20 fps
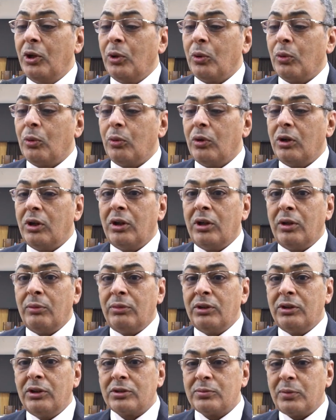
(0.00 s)

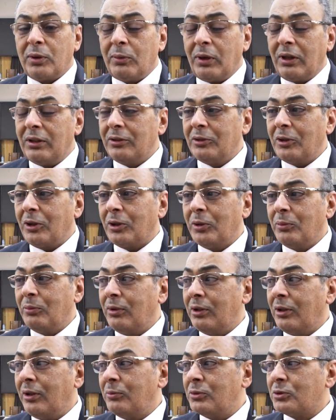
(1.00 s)
وبالنسبه لمعالي النقيب
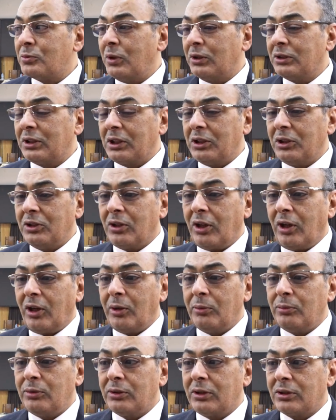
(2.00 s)
مش محتاجين
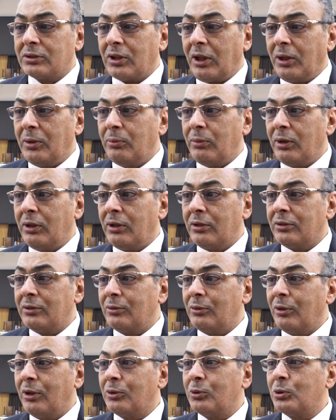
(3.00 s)
نرحب بيه ده صاحب بلد
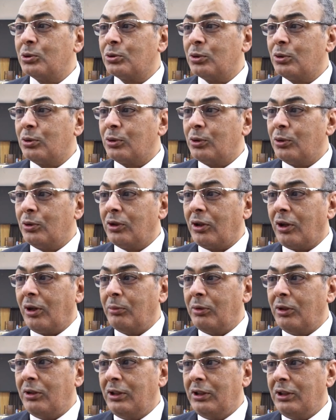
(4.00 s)
وجذوره
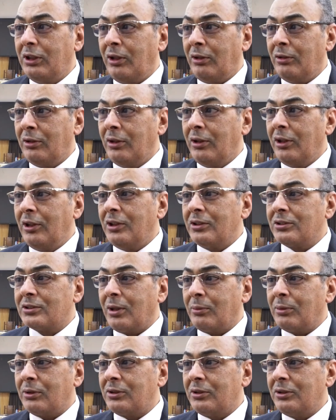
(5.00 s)
القبليه
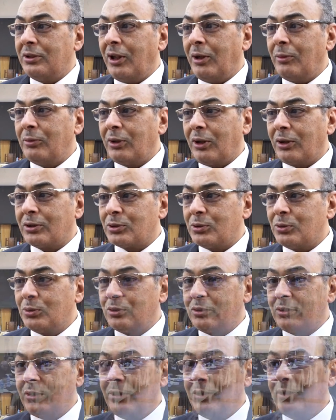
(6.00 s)
ثبت انها من
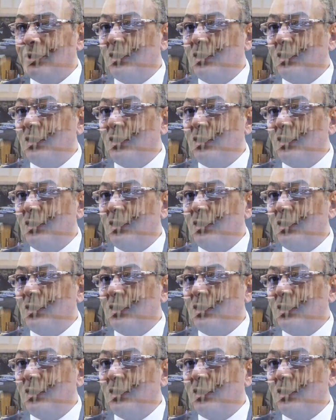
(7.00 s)
اسيوط